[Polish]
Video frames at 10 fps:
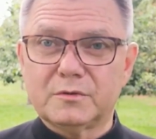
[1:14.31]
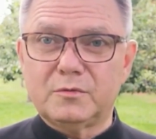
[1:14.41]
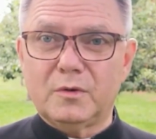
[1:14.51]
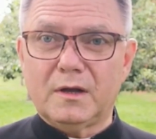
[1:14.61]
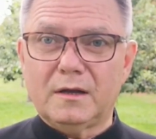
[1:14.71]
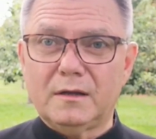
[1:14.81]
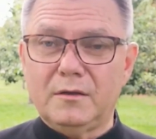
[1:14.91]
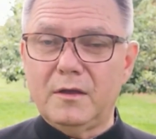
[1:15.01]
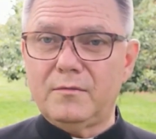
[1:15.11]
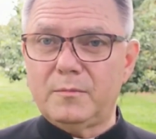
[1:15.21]
która
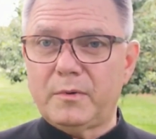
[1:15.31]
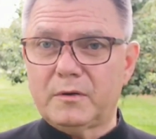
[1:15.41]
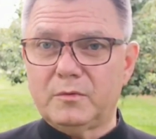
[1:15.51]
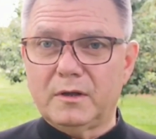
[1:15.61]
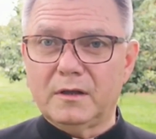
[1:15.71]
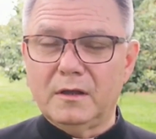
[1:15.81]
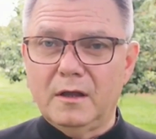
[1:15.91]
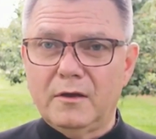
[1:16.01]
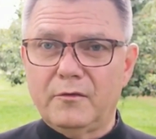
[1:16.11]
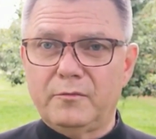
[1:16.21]
nie wyparuje,
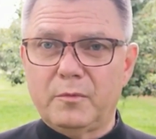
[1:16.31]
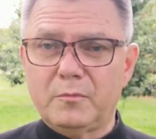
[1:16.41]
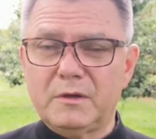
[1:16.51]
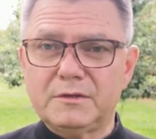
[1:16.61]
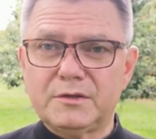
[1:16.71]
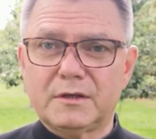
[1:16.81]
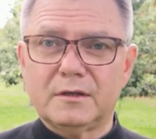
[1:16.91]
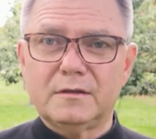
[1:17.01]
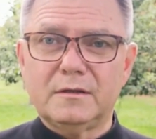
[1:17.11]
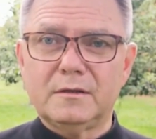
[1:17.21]
w momencie,
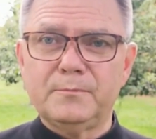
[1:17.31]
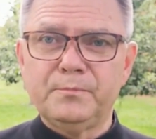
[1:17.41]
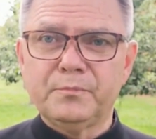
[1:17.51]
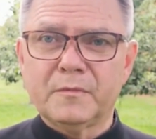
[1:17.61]
kiedy